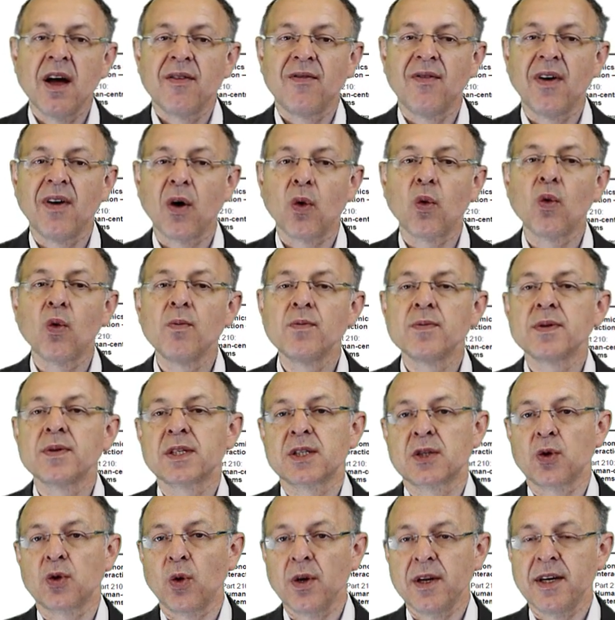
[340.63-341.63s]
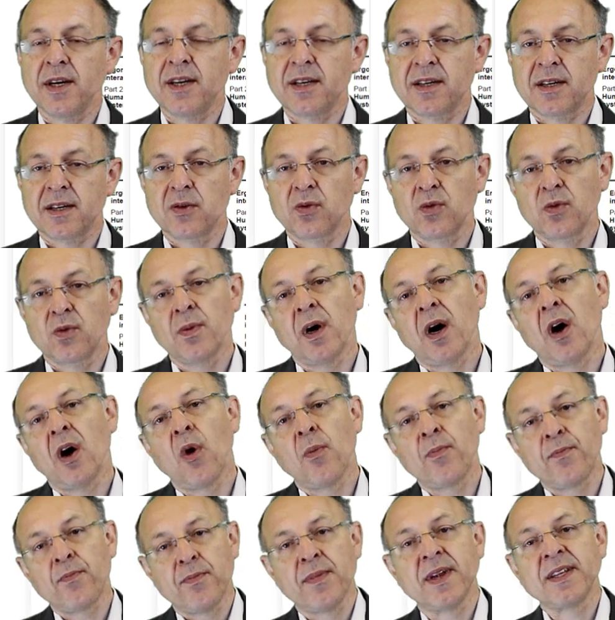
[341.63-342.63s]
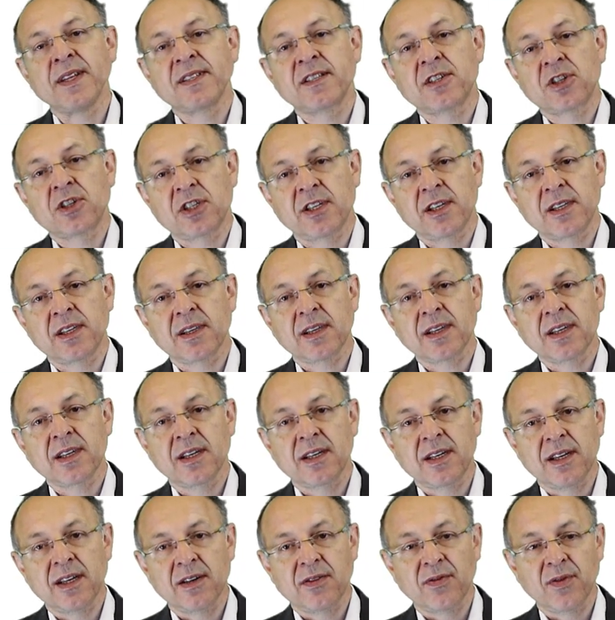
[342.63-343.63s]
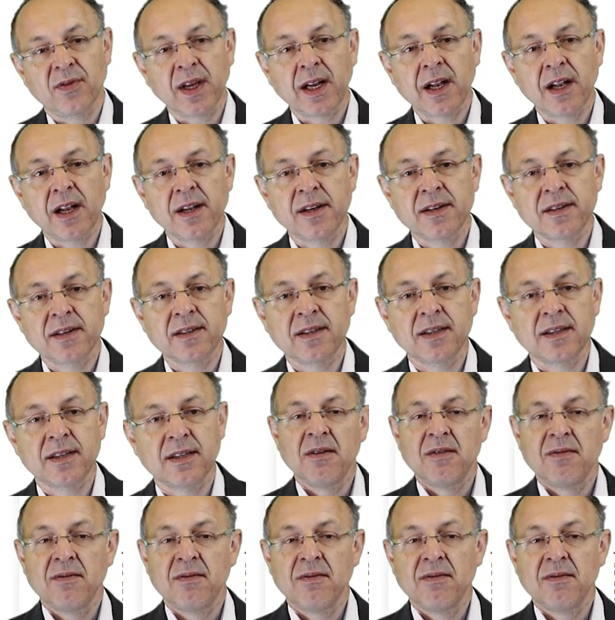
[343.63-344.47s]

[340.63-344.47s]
Warum soll ich denn überhaupt menschzentriert entwickeln?